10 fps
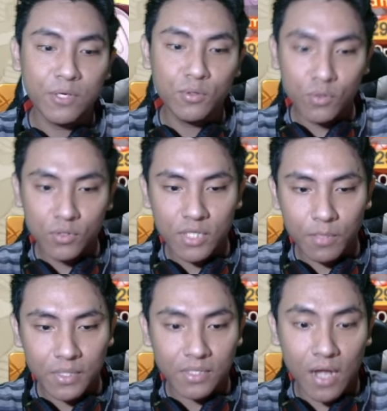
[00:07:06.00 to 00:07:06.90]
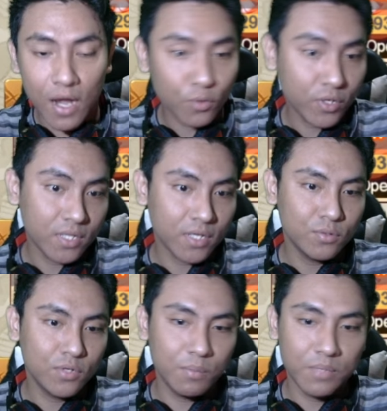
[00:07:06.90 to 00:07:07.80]
dulu siapa tahu kita
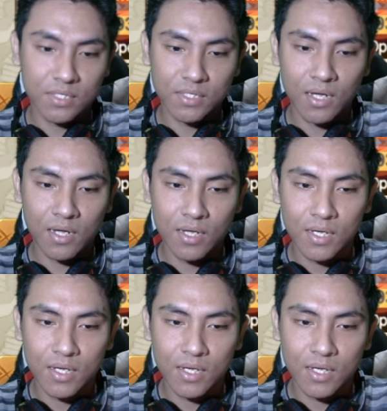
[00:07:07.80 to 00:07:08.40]
sudah bisa